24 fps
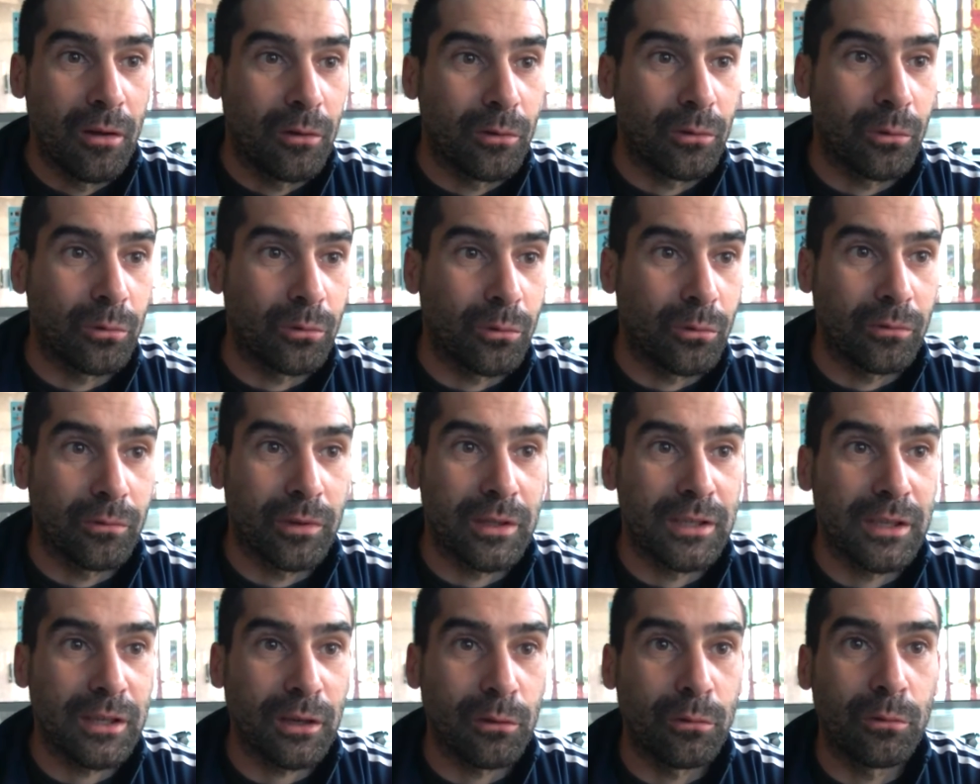on
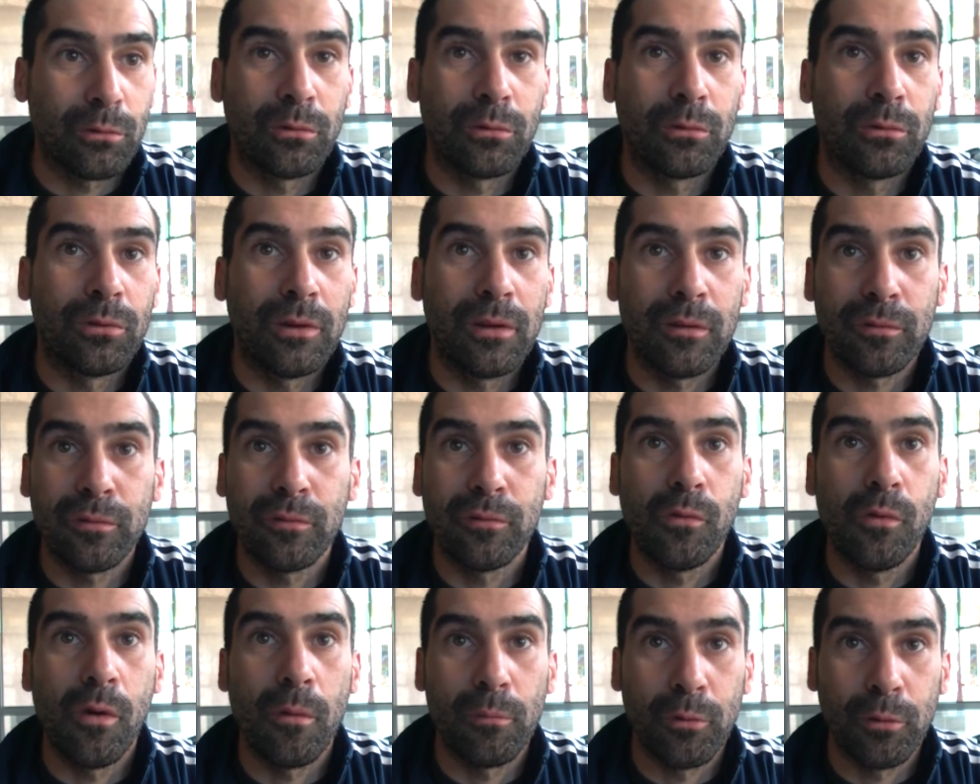va dire
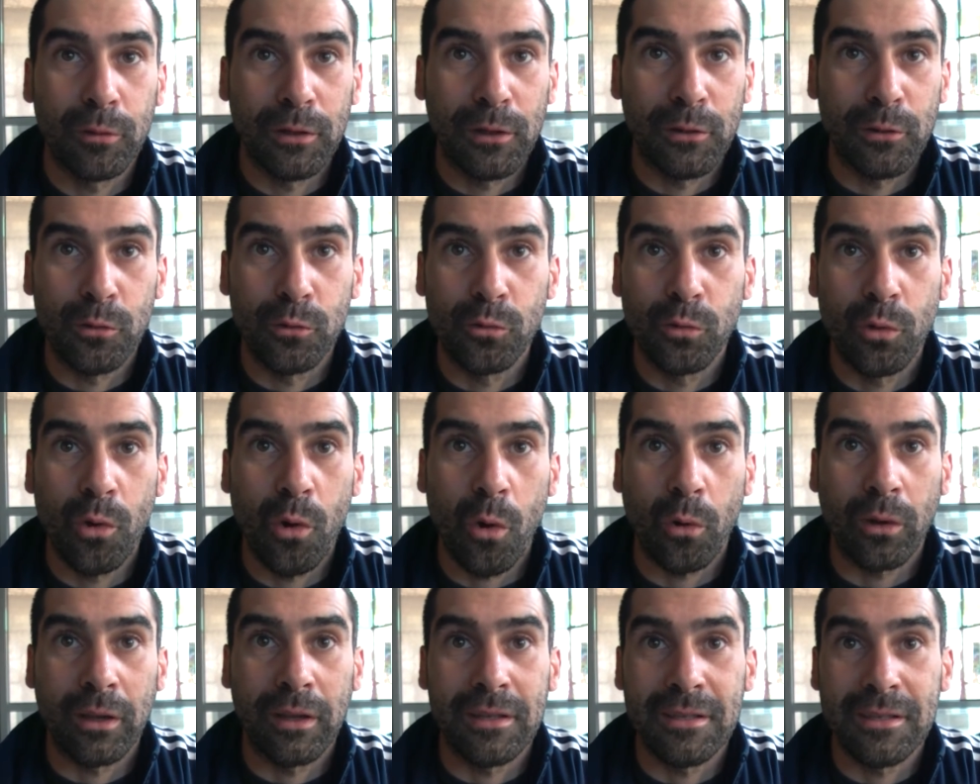l'info un peu tel que nous on l'a
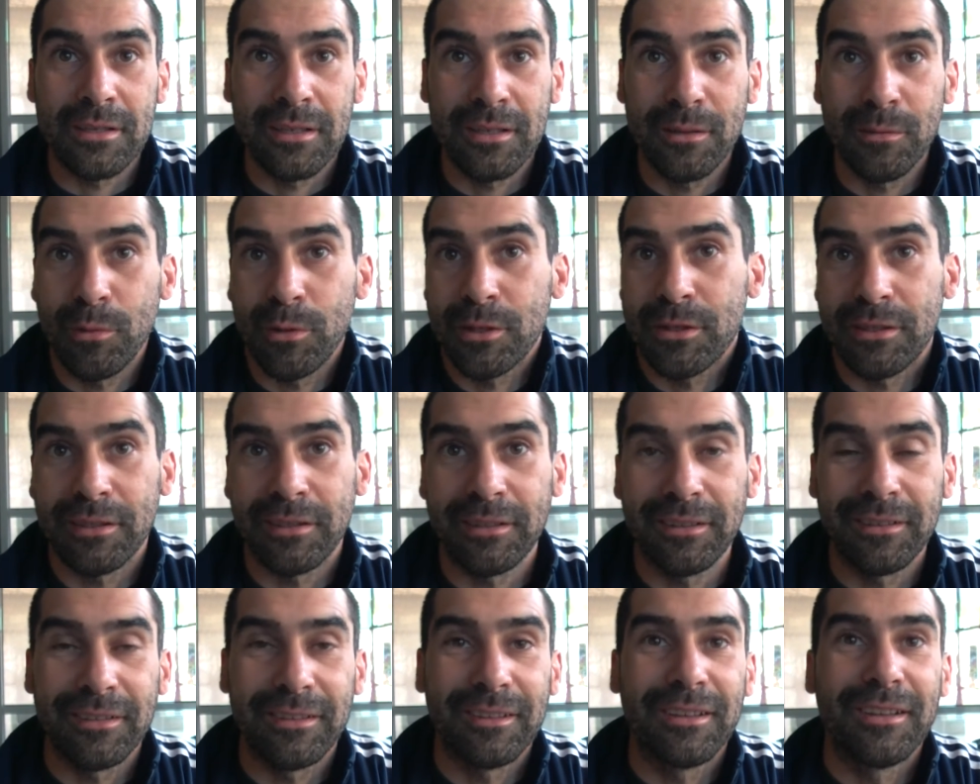bah,
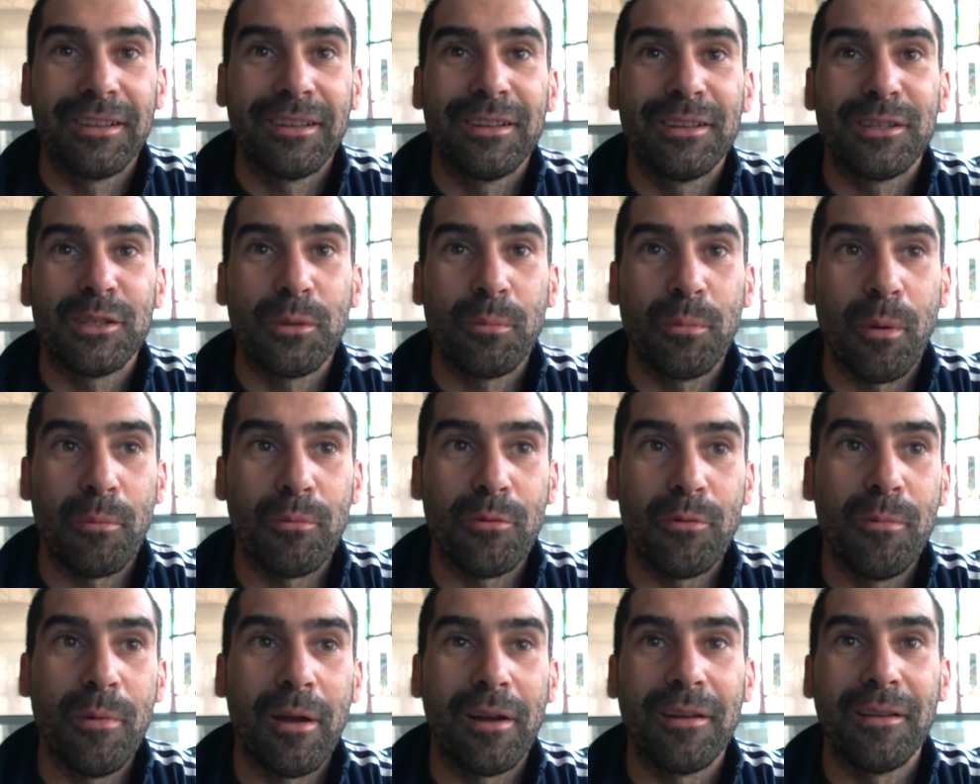c'est pas
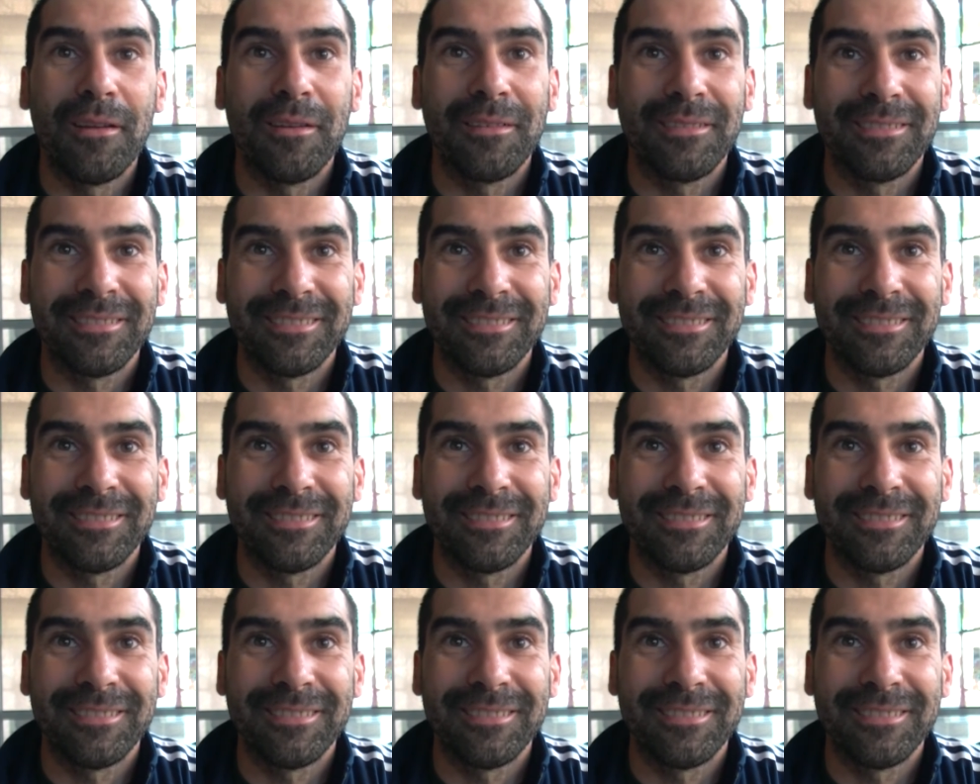plus mal.